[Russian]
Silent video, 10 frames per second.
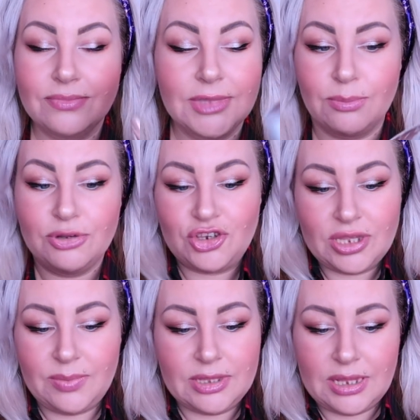
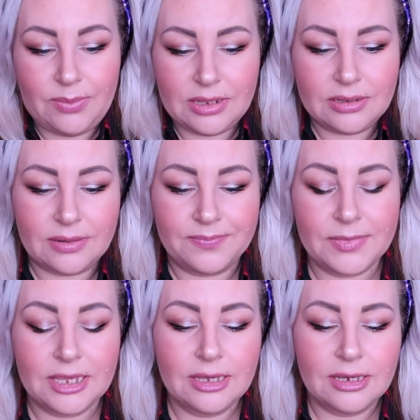Обычная белая банка.
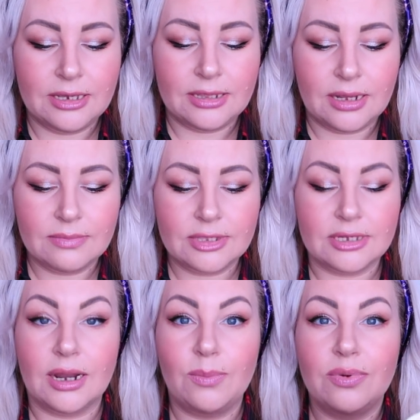И там
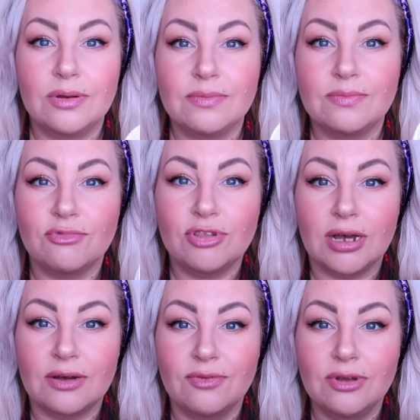скраб вот
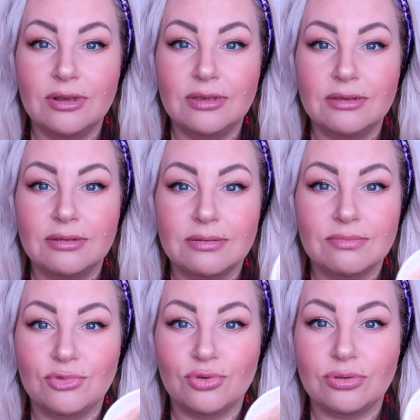так выглядит.
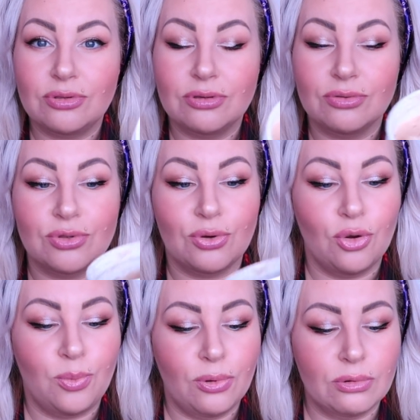То есть он
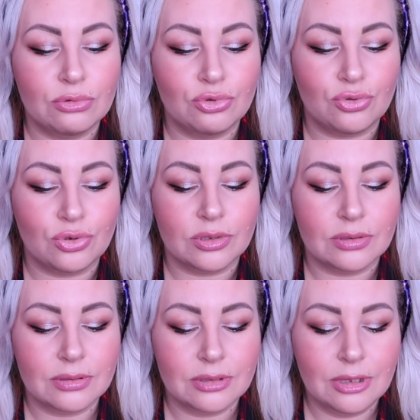такой полугустой